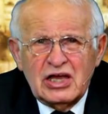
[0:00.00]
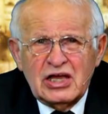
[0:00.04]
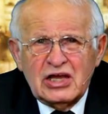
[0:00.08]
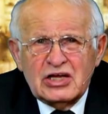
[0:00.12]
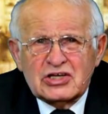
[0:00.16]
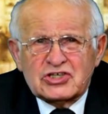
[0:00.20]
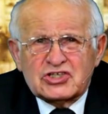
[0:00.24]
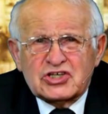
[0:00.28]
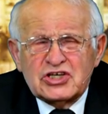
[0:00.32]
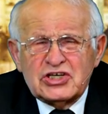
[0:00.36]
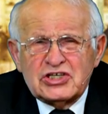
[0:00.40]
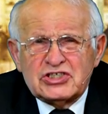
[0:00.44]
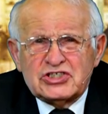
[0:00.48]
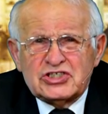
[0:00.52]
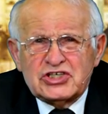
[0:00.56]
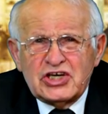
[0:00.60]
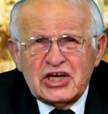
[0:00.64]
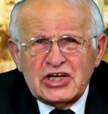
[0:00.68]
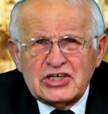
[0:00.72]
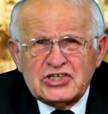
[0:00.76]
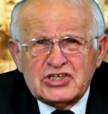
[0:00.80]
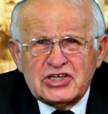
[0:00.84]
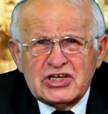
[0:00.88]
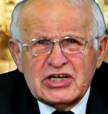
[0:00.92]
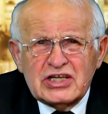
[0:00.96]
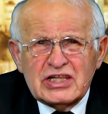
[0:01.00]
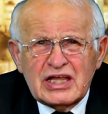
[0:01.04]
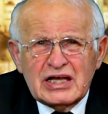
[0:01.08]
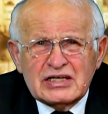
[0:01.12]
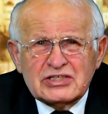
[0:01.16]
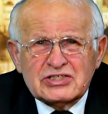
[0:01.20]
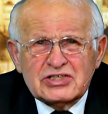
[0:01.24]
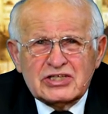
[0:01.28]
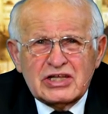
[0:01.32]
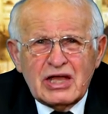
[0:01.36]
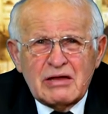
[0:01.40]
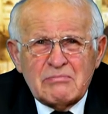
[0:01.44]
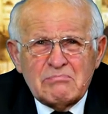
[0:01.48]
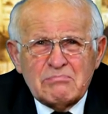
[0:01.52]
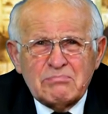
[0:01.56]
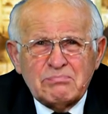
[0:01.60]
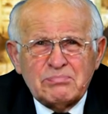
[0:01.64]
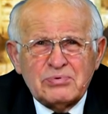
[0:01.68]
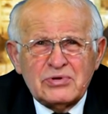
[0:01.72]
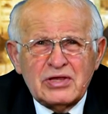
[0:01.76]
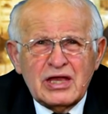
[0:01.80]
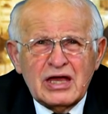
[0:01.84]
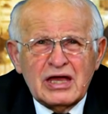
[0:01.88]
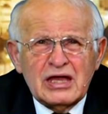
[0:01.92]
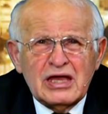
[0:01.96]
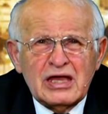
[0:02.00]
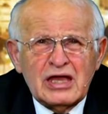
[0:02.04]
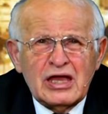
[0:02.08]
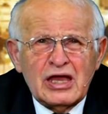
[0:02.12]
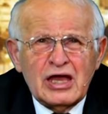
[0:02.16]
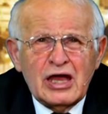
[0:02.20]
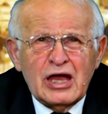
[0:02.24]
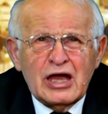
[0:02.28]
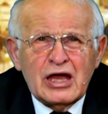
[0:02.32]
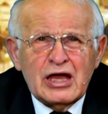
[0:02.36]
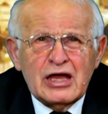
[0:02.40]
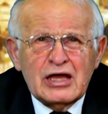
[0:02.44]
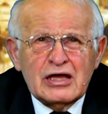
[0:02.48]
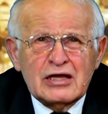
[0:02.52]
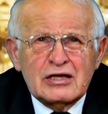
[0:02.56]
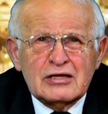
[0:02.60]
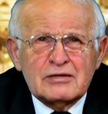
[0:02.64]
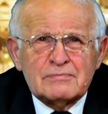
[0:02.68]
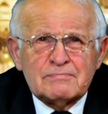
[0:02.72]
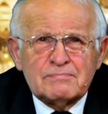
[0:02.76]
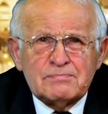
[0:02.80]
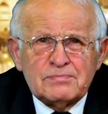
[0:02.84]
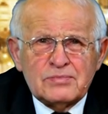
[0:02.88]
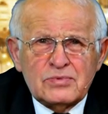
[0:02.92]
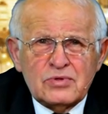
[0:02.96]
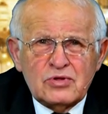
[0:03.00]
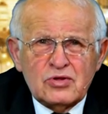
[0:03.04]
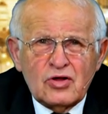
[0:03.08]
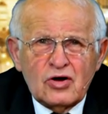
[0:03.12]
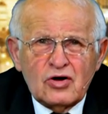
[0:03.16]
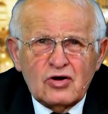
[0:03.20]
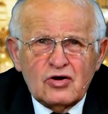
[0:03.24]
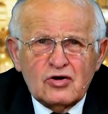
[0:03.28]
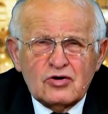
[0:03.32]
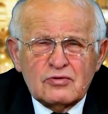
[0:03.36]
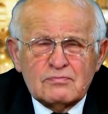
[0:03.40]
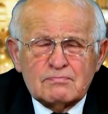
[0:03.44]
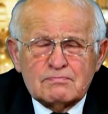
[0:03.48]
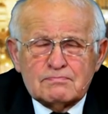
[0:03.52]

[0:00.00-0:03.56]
Czy dzieci następnie e, no,